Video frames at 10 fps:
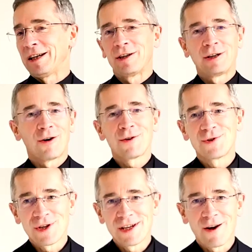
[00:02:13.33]

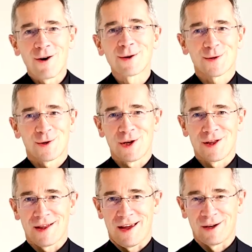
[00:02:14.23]
Chodzi o coś
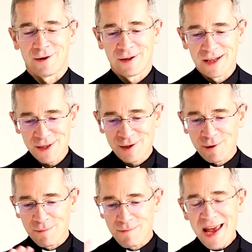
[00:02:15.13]
innego. Jest
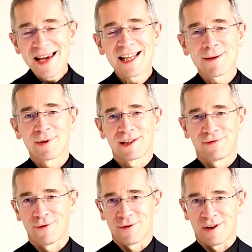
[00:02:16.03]
to piękna
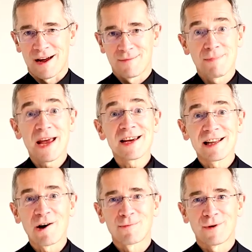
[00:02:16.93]
metafora,
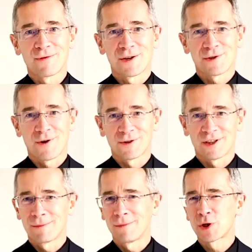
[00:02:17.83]
piękna opowieść o
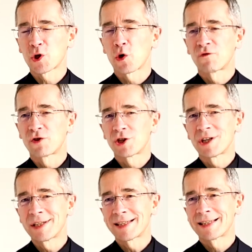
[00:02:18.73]
tym, co
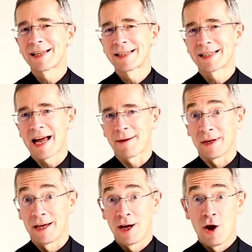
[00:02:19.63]
wszyscy znamy:
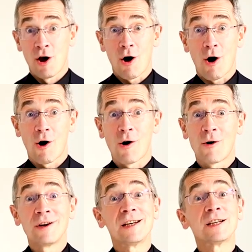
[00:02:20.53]

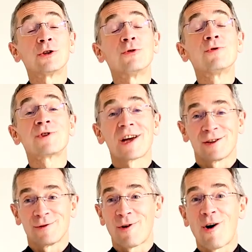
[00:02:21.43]
o
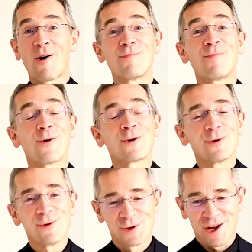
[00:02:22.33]
kuszeniu, o
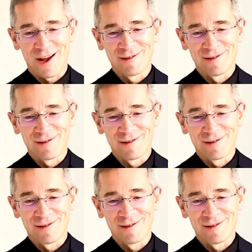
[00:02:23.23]
pokusie.